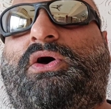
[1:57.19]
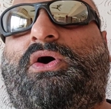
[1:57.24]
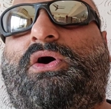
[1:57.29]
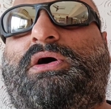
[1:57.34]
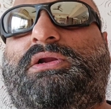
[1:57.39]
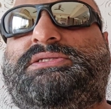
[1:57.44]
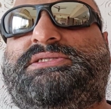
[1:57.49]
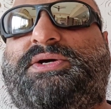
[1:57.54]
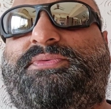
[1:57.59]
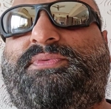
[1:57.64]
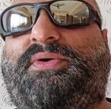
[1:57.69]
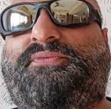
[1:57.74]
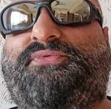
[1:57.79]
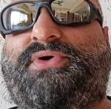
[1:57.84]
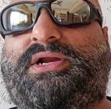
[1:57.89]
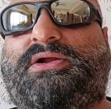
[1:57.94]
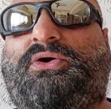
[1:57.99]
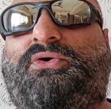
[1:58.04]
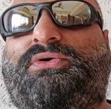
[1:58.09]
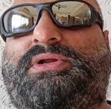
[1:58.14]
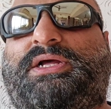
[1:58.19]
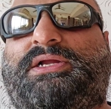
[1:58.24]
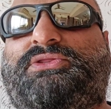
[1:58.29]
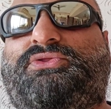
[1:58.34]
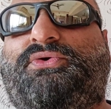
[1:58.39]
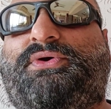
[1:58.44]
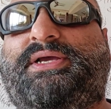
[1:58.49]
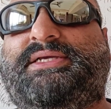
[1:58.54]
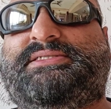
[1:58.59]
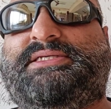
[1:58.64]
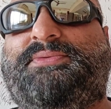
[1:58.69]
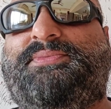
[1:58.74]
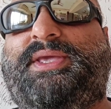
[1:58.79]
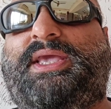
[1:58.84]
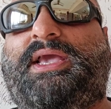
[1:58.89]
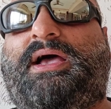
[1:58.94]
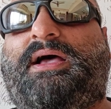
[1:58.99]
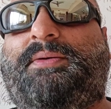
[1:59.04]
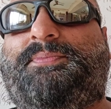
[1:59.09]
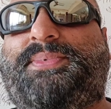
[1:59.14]
और जब आप वर्कआउट करते हो ऐसे भी
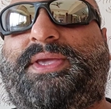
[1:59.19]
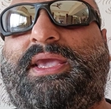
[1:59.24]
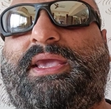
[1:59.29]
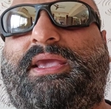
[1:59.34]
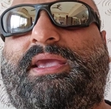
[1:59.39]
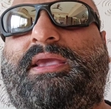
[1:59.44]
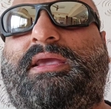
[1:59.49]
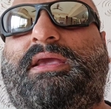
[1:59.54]
आपकी